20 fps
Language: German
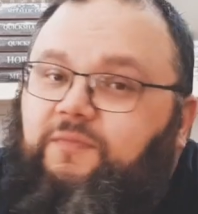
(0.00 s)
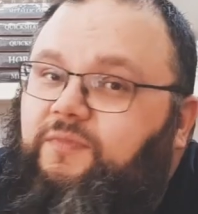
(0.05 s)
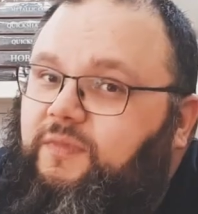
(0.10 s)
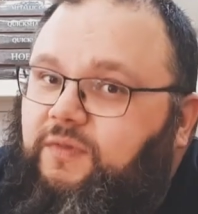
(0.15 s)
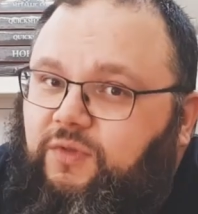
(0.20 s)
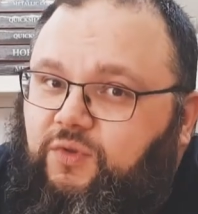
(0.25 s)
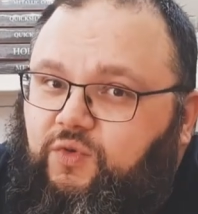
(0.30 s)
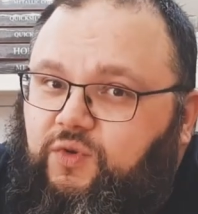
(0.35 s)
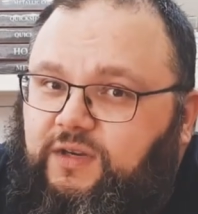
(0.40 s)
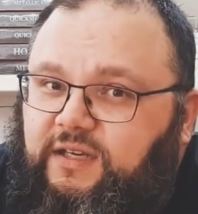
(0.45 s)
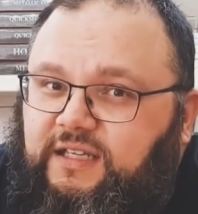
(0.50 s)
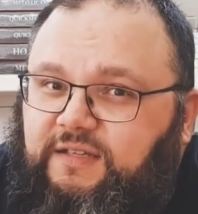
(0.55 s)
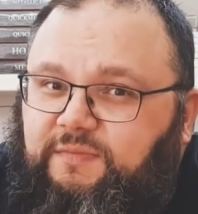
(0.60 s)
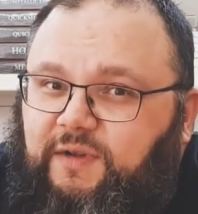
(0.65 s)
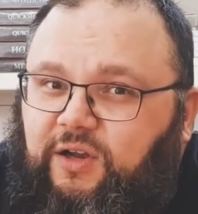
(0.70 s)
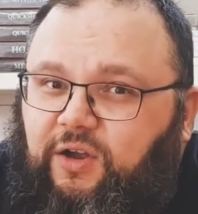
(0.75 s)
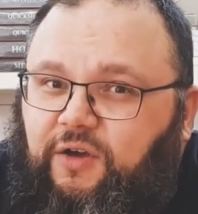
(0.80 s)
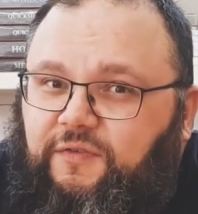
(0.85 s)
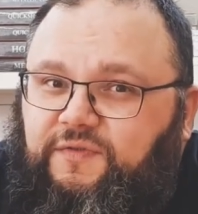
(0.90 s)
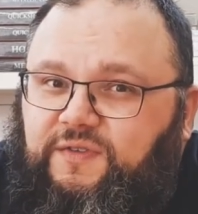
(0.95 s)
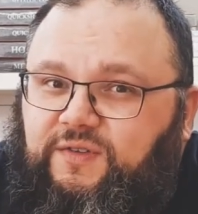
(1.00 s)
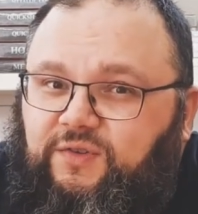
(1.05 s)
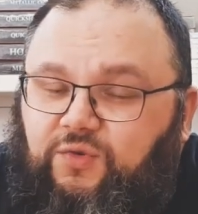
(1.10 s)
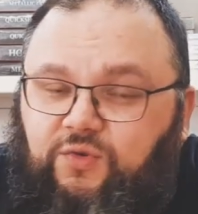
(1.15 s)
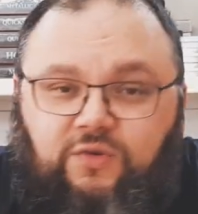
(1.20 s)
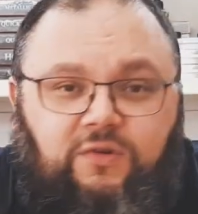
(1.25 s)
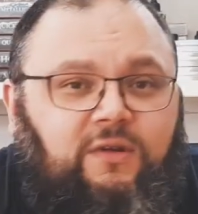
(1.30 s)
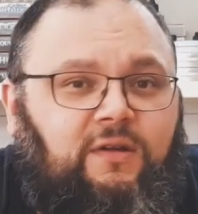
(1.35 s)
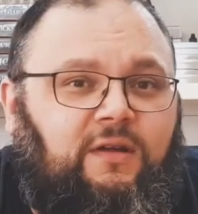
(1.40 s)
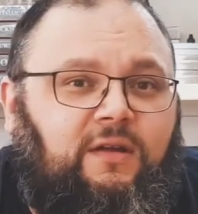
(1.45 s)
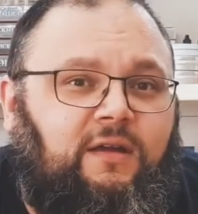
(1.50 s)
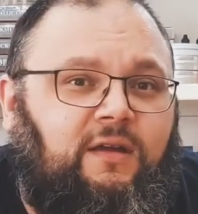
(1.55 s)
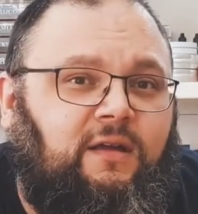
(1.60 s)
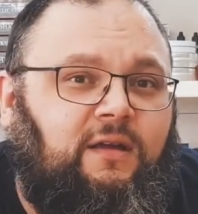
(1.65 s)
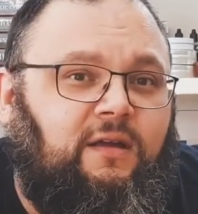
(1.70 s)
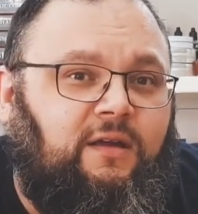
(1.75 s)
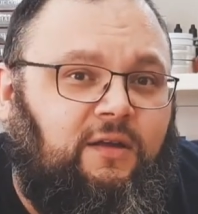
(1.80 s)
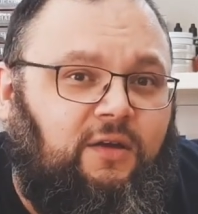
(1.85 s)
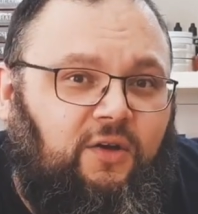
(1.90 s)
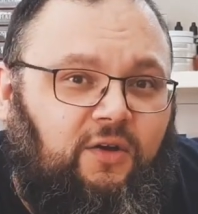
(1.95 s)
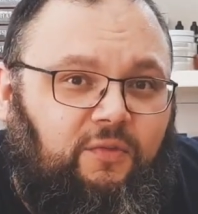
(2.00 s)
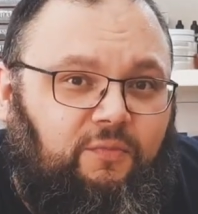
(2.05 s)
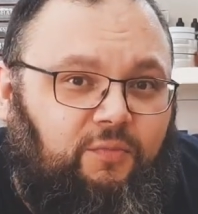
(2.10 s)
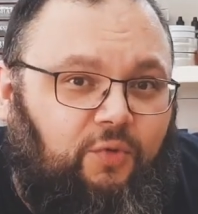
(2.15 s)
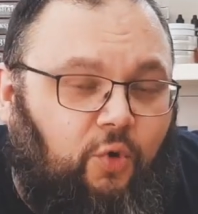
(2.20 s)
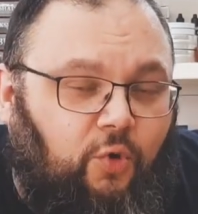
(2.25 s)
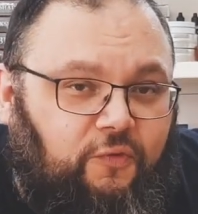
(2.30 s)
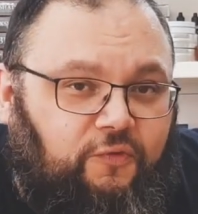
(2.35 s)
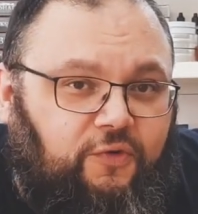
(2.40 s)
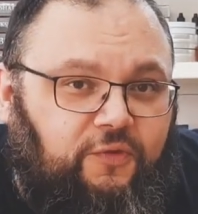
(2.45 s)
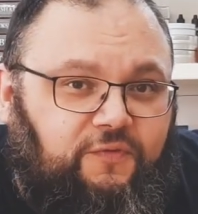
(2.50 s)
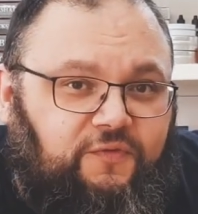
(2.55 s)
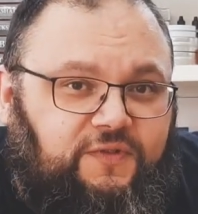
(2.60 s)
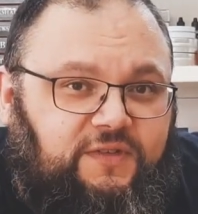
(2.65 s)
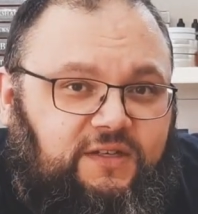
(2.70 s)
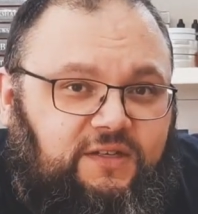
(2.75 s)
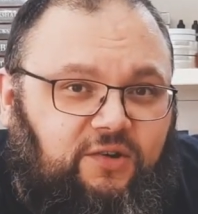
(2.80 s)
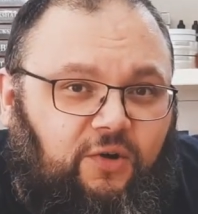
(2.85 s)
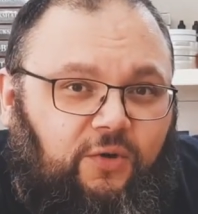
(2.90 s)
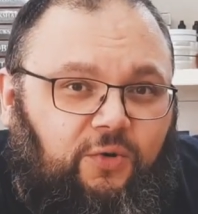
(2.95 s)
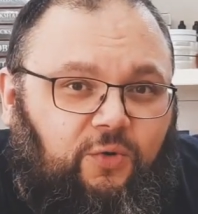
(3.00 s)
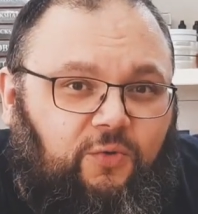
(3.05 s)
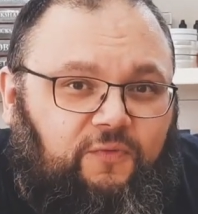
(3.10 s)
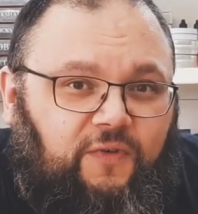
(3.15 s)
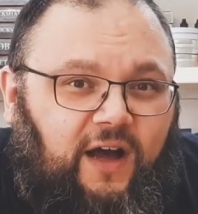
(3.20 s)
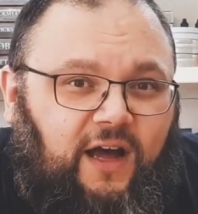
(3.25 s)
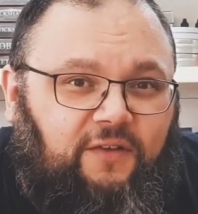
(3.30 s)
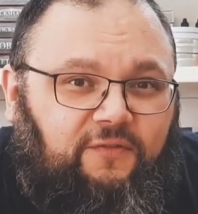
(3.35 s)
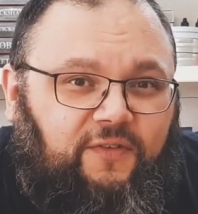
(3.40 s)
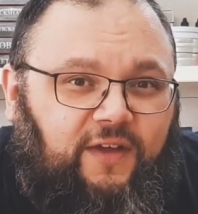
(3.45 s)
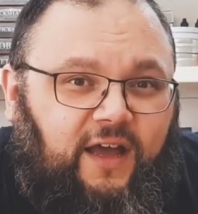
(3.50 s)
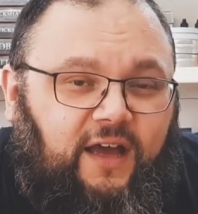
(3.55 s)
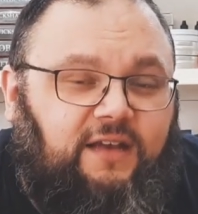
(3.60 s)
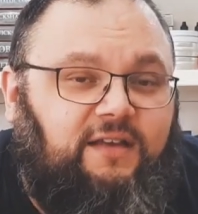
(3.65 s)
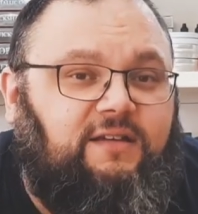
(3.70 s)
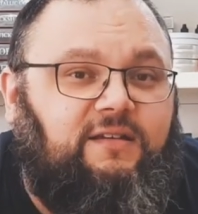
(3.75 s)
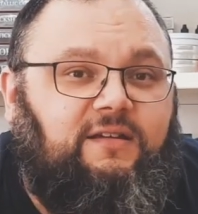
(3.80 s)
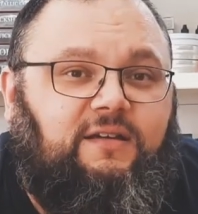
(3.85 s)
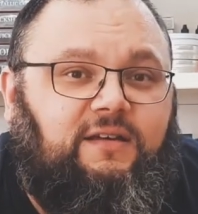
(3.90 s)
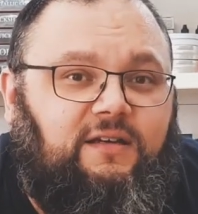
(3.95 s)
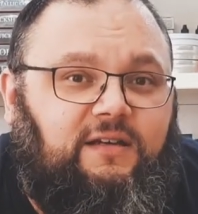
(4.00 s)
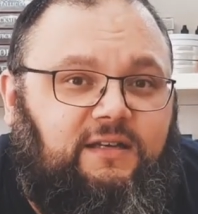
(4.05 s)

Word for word: Nur diesmal läuft so, pro 50 Euro Warenwert,